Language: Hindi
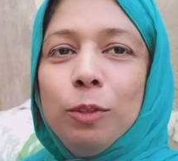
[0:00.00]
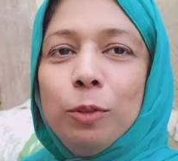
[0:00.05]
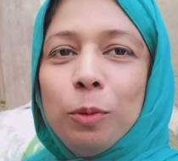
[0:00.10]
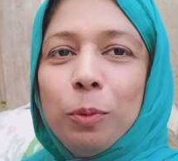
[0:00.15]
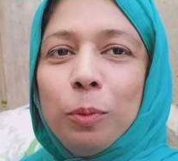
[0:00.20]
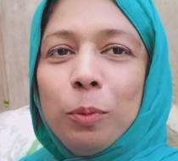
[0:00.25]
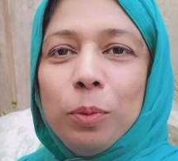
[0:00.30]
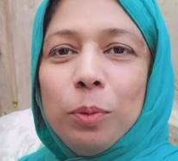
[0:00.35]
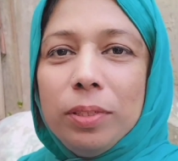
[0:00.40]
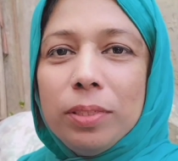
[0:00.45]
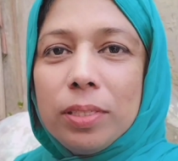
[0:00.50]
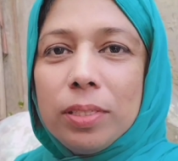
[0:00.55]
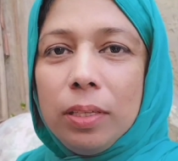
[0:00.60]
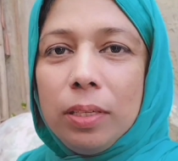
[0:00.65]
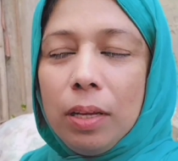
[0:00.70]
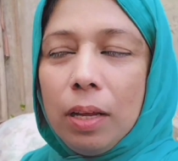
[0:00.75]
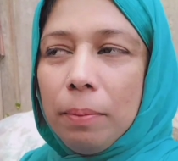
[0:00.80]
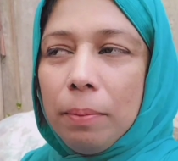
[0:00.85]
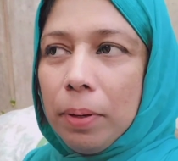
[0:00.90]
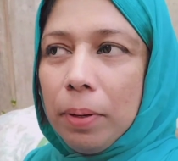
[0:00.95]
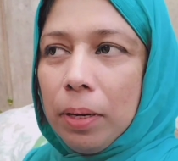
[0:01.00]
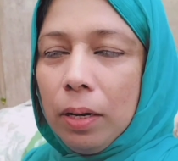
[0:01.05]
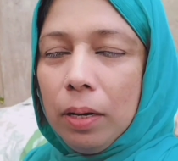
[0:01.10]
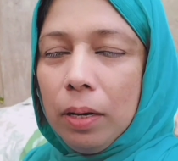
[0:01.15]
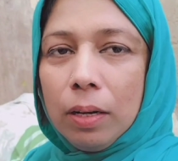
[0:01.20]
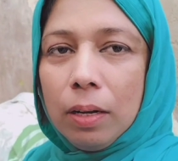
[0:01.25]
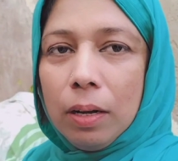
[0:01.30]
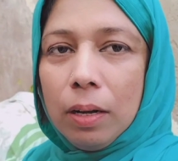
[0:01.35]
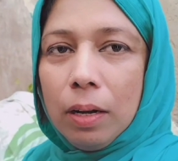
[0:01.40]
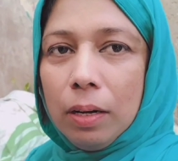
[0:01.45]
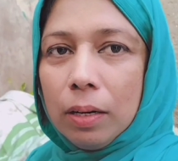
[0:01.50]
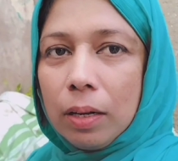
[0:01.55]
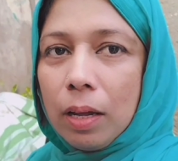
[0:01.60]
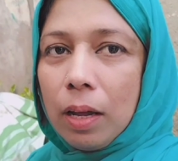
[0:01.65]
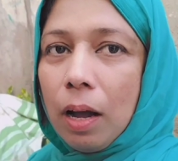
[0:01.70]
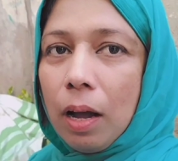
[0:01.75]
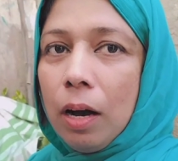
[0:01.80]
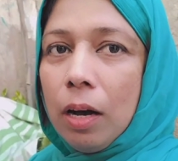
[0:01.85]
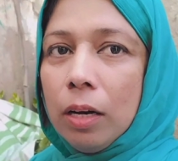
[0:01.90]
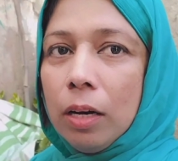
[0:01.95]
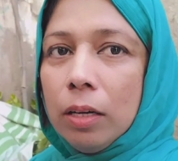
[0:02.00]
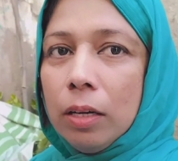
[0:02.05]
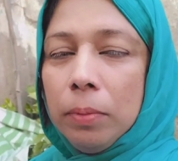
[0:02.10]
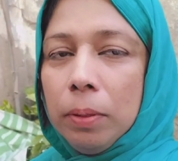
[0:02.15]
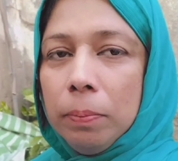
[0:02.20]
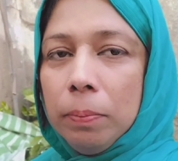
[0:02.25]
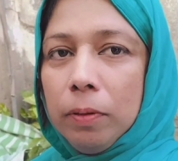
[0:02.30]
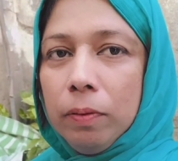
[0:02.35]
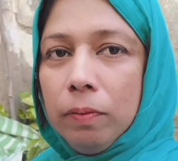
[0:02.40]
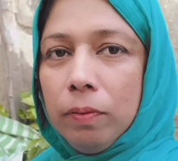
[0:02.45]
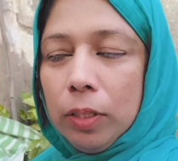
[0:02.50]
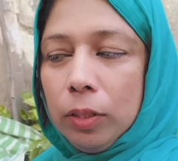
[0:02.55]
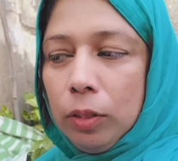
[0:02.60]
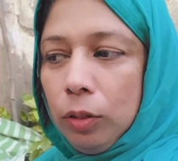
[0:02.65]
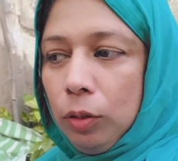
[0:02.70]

तो इसलिए मैंने कहा कि आज मैं मंगवाती